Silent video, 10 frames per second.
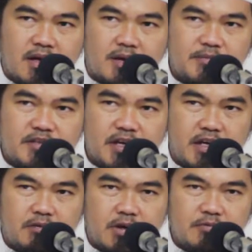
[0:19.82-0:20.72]

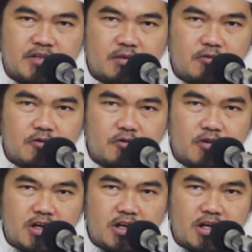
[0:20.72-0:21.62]
أمسينا وأمس ملك
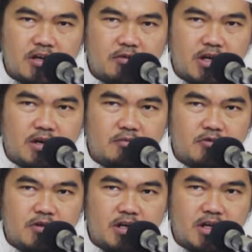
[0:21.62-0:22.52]
لله
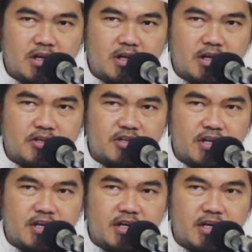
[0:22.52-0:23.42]
والحمد لله لا
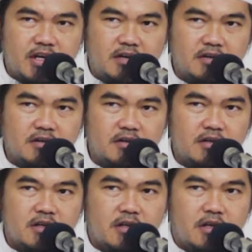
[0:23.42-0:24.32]
شريك له
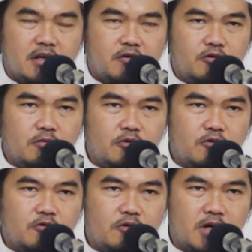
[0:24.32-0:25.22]
له
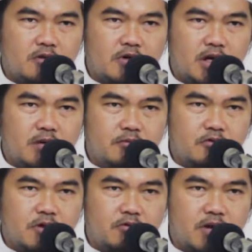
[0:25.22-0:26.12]
الملك وله الحمد
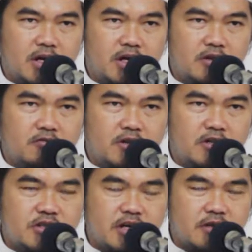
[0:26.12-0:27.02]
وهو على كل
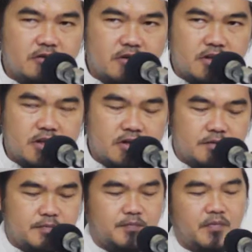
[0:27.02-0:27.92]
شيء
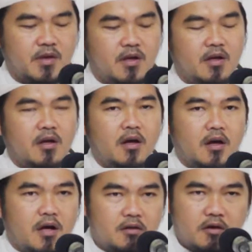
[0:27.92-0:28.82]
قدير
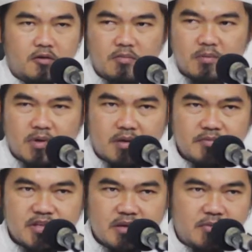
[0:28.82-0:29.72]
Allahumma
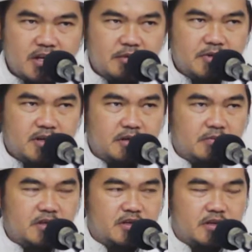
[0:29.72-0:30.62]
ma'amsa bina min
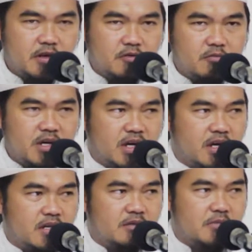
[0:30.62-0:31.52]
ni'matin aw bi
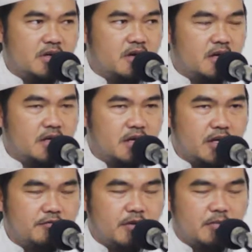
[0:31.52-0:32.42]
ahadin min
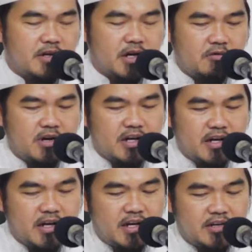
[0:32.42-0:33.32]
khalqika faminka
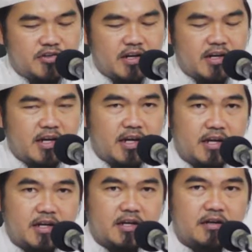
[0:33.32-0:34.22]
wahdaka la syarika lak